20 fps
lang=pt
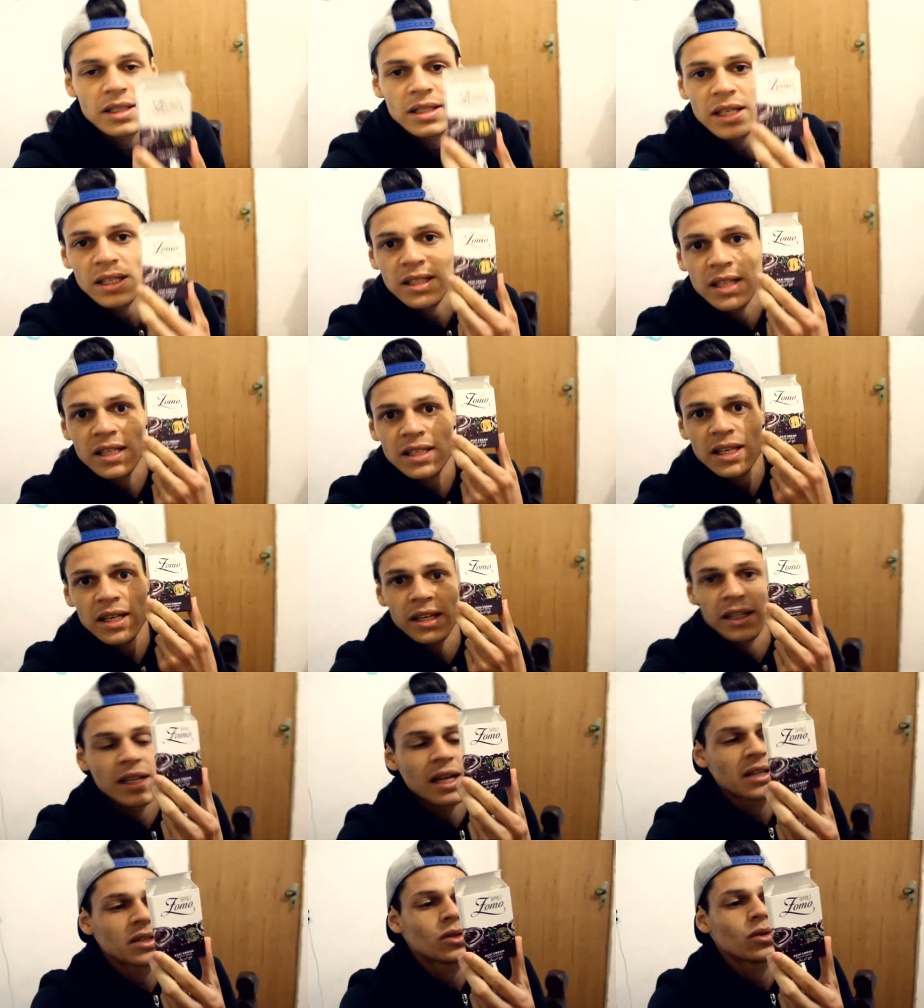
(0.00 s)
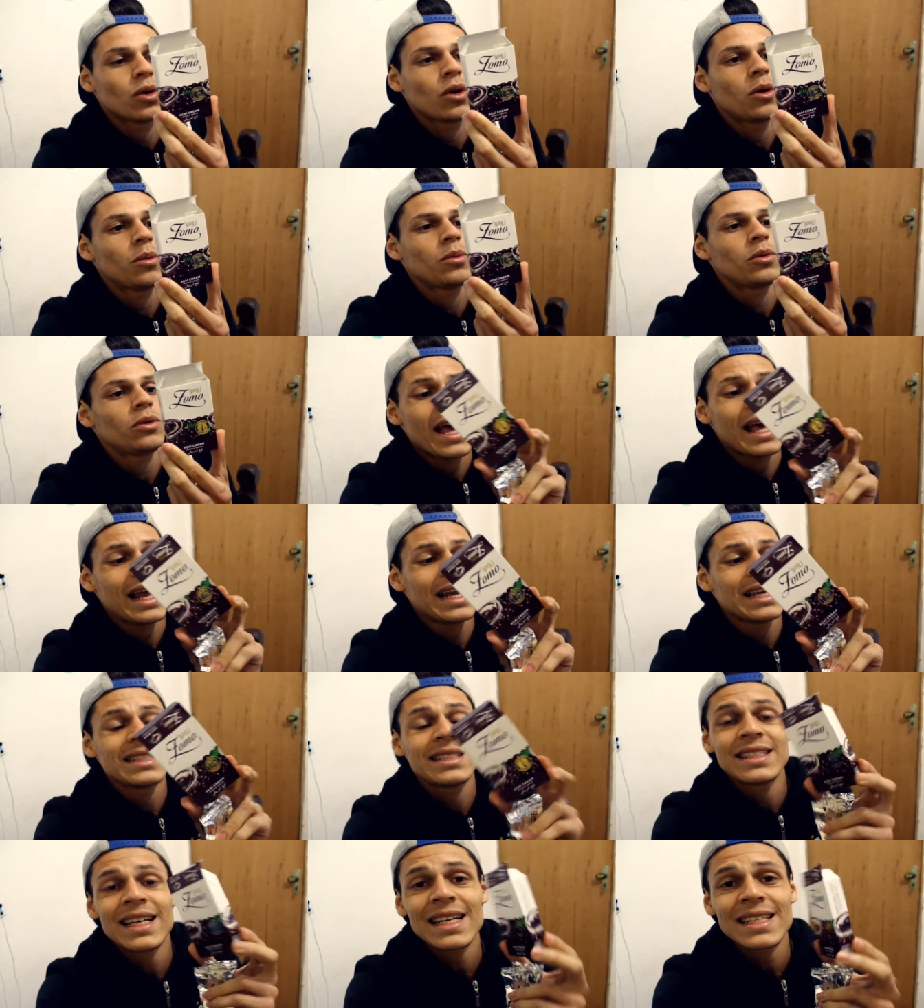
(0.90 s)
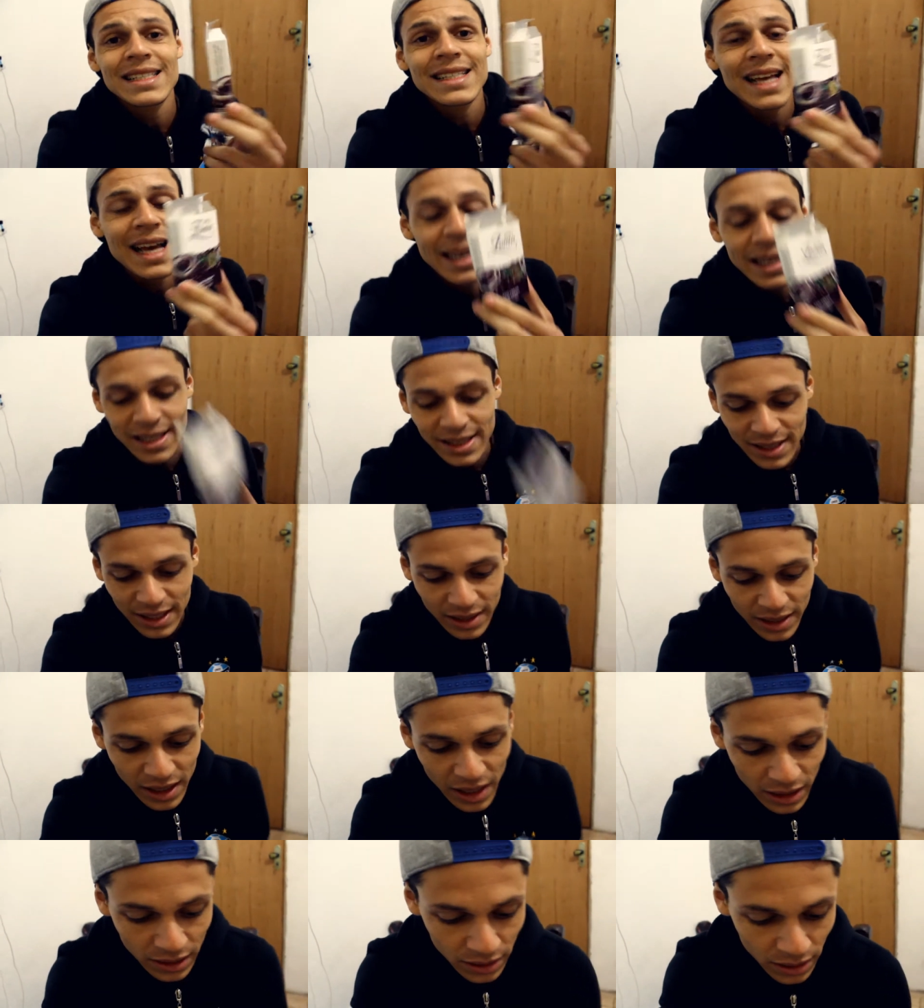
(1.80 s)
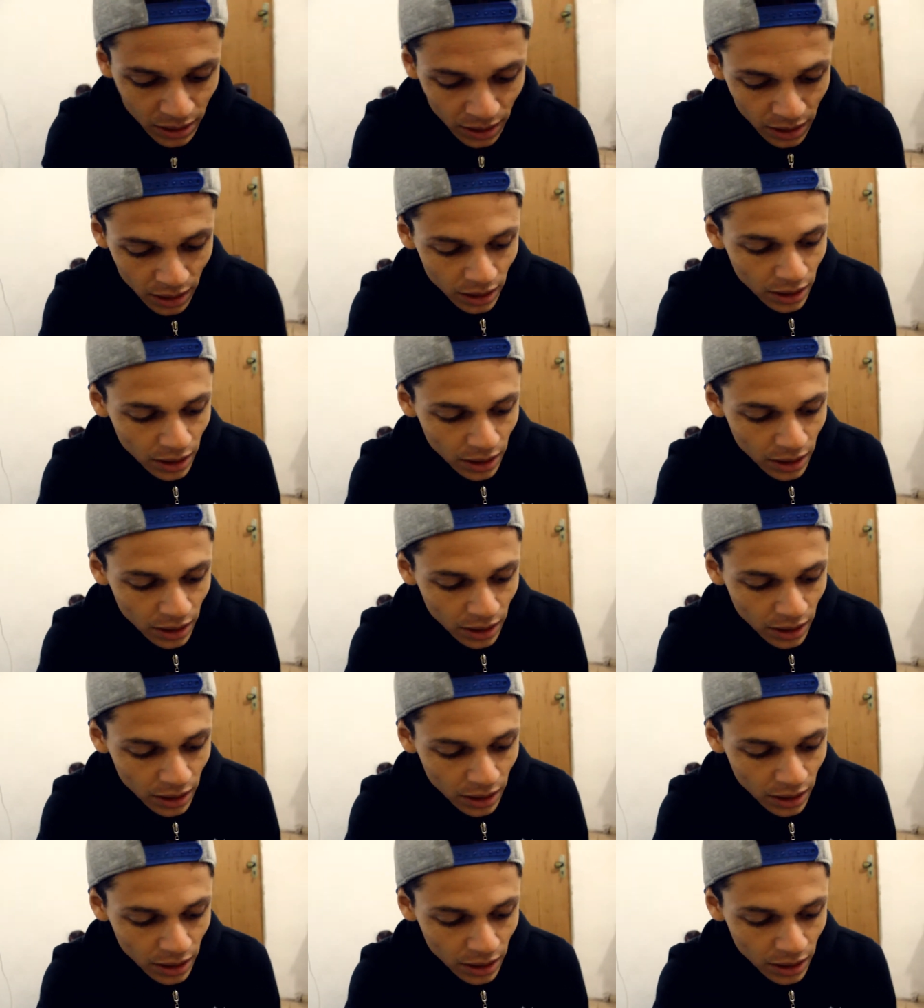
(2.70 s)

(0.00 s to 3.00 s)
Essa essência aqui da Zomo. Ela é de açaí, tá ligado?